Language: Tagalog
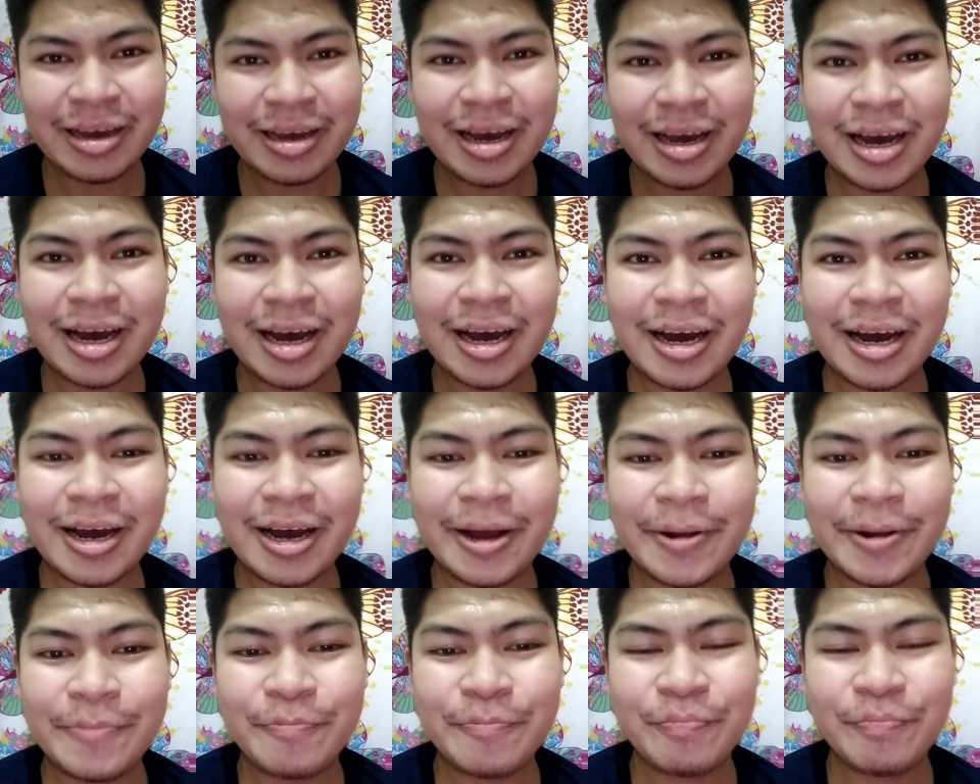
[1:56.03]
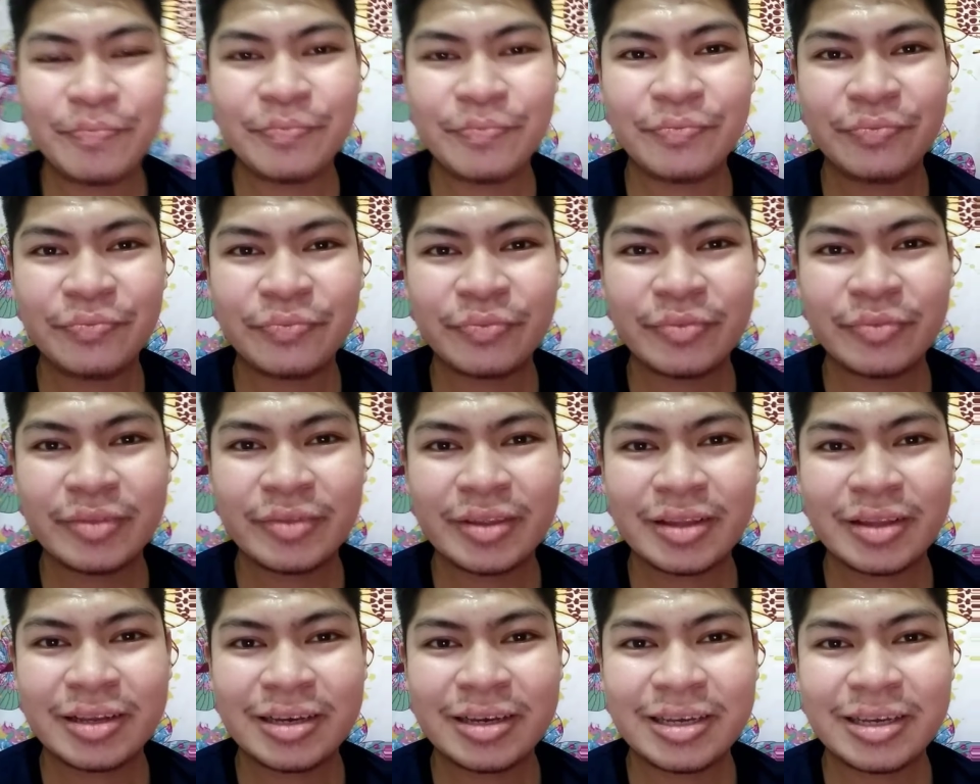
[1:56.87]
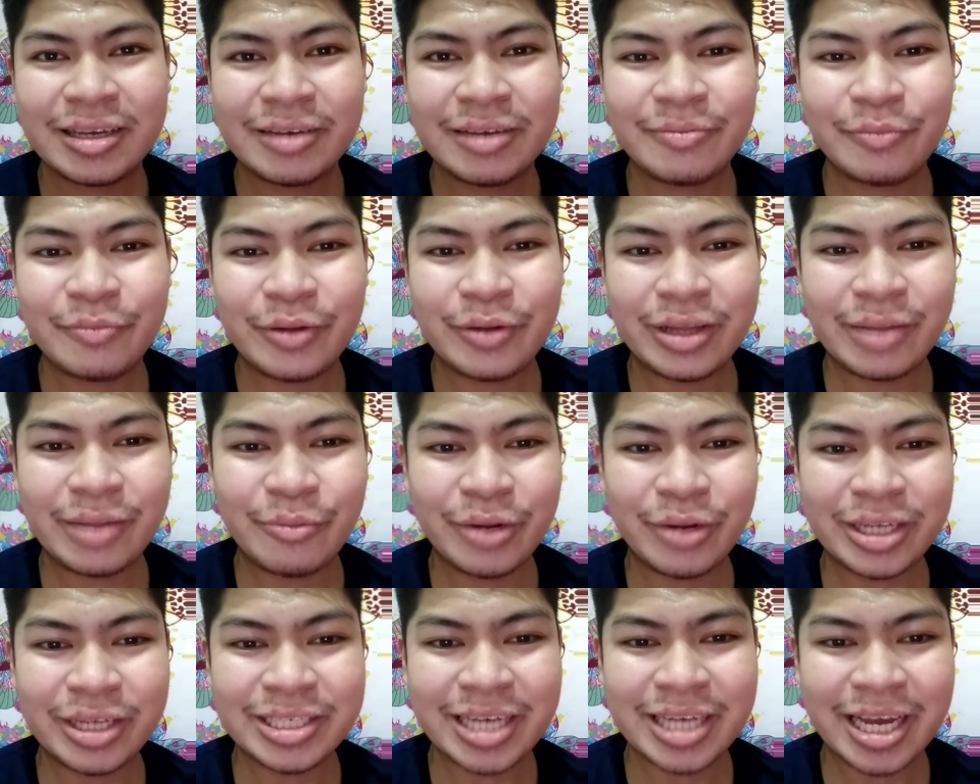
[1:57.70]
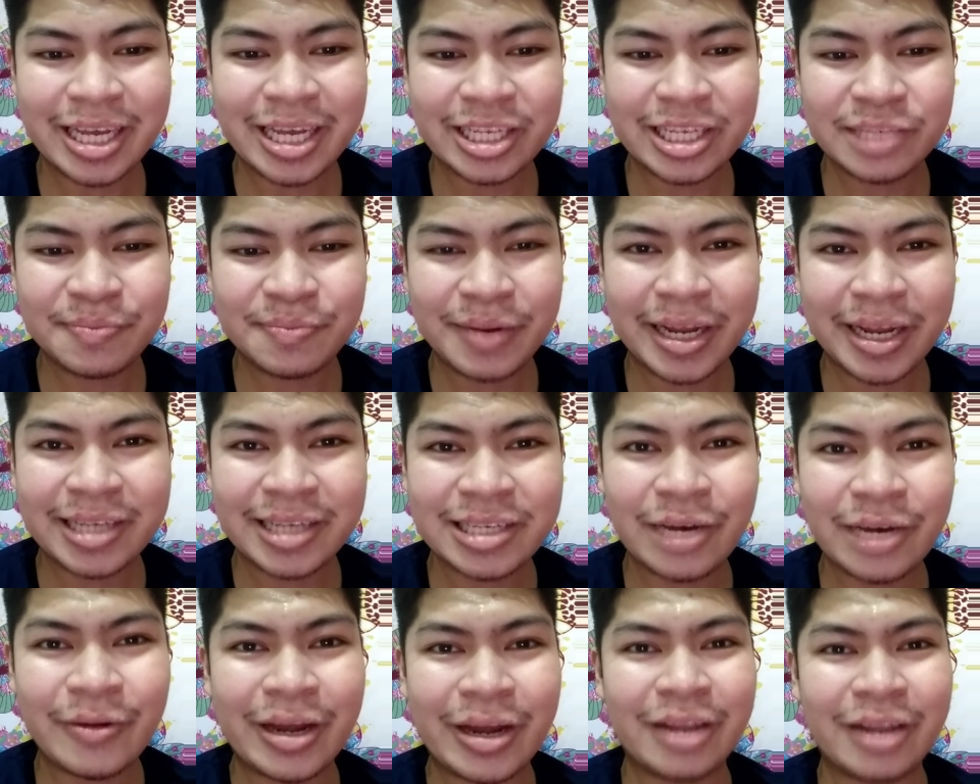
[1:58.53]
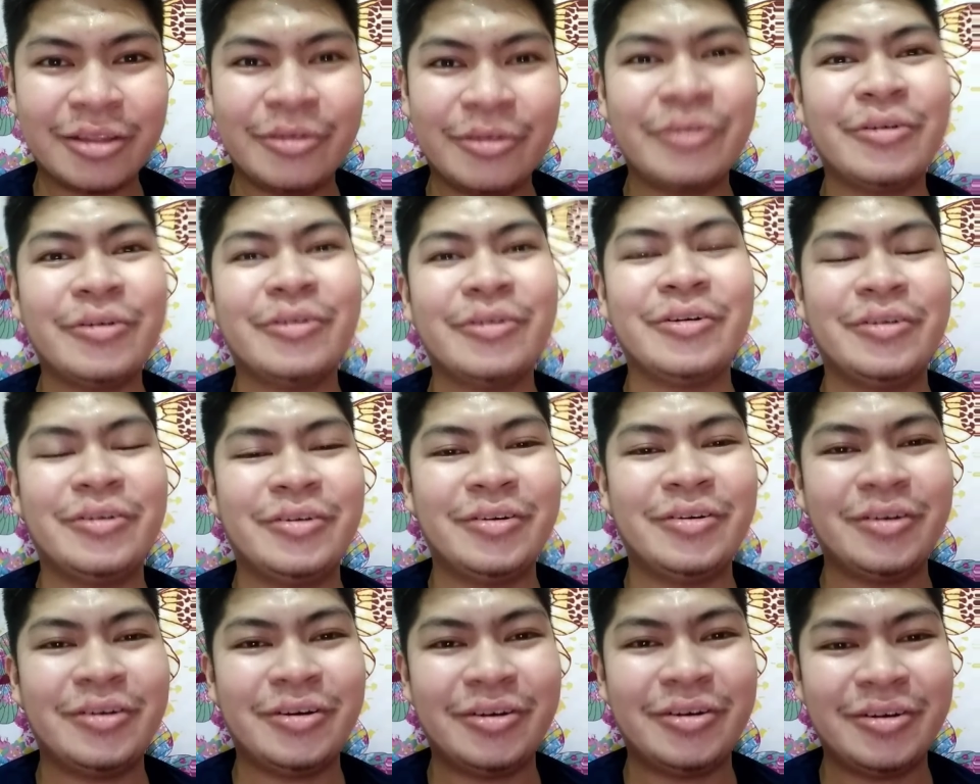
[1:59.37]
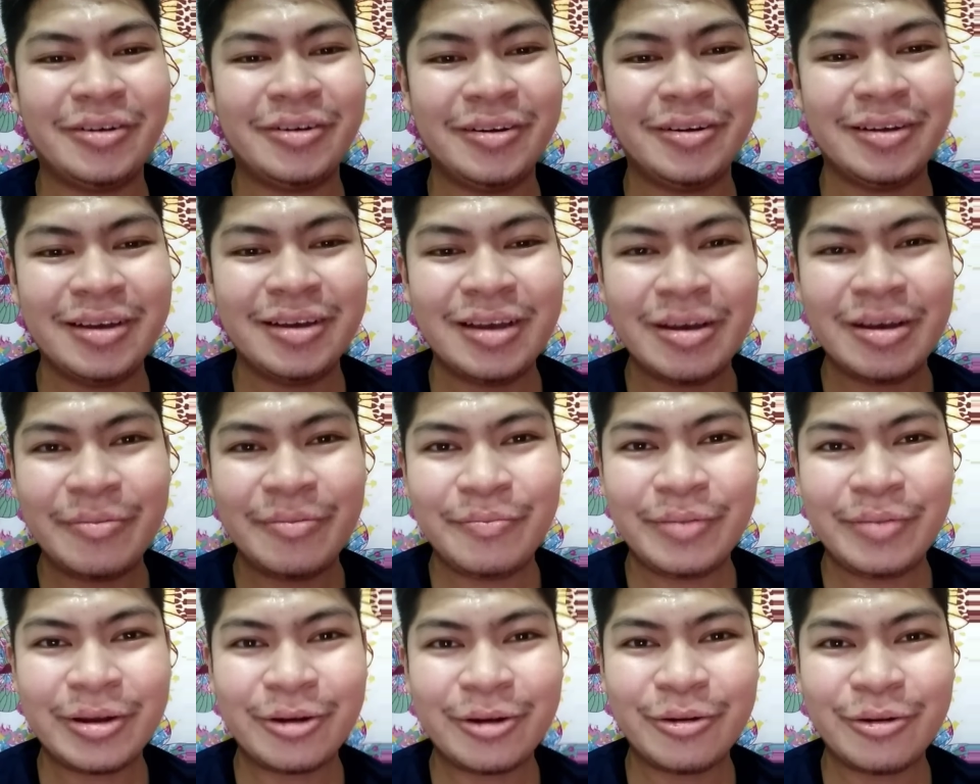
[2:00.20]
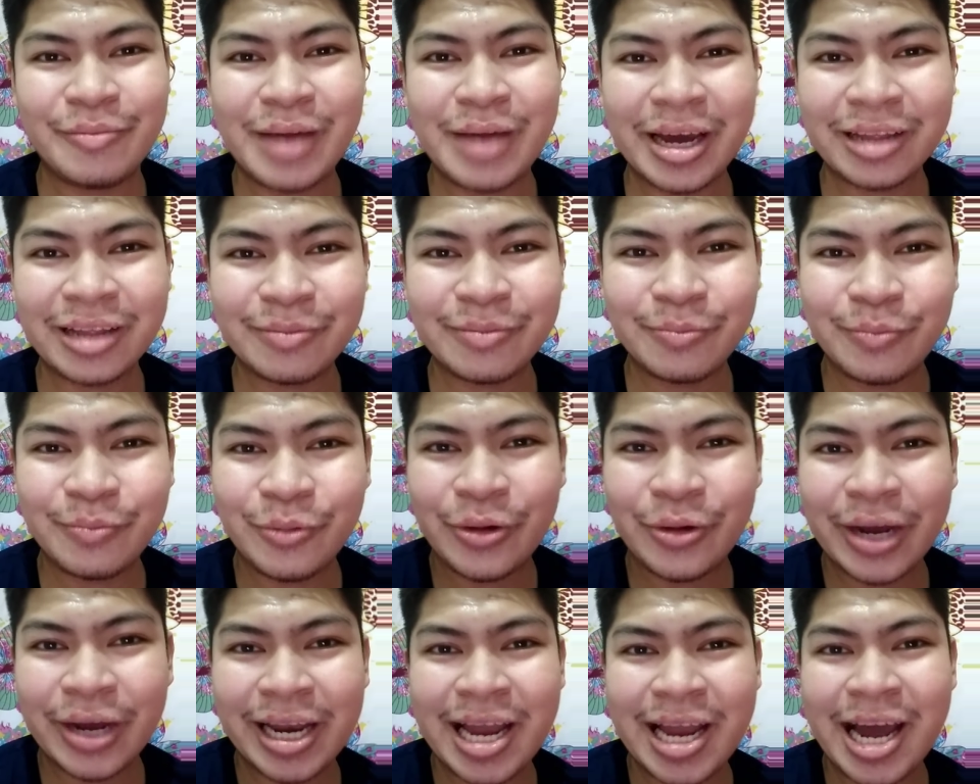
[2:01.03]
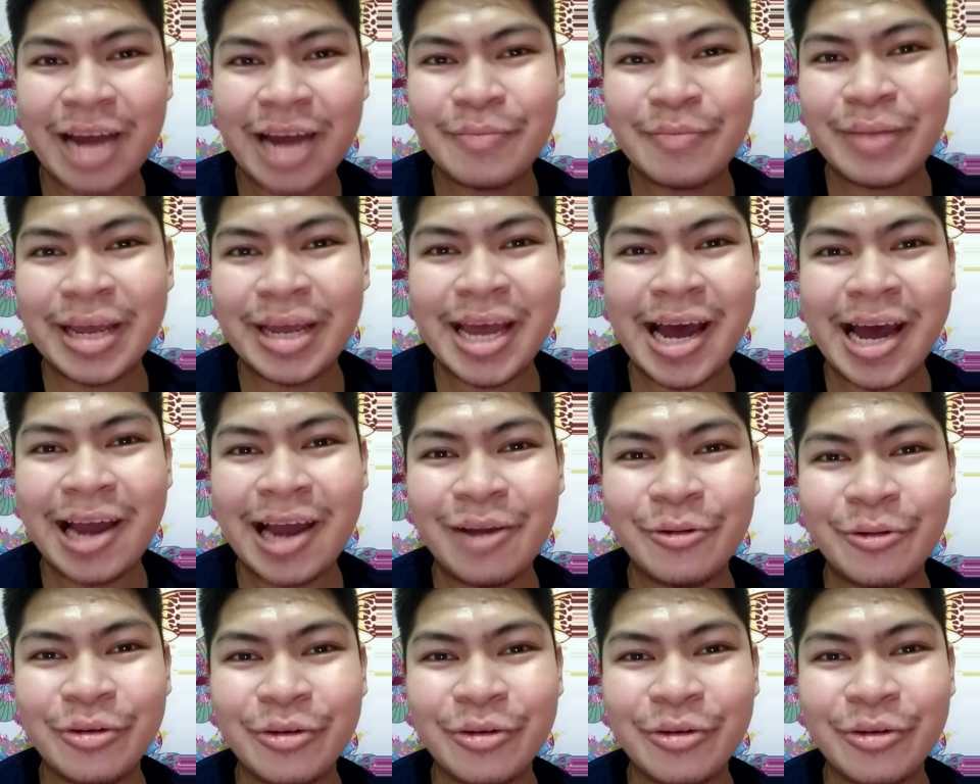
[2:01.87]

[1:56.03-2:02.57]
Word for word: uh, pwede mo na siya spray sa kwarto. Oh. Pero bakit mo kailangan pa ihalo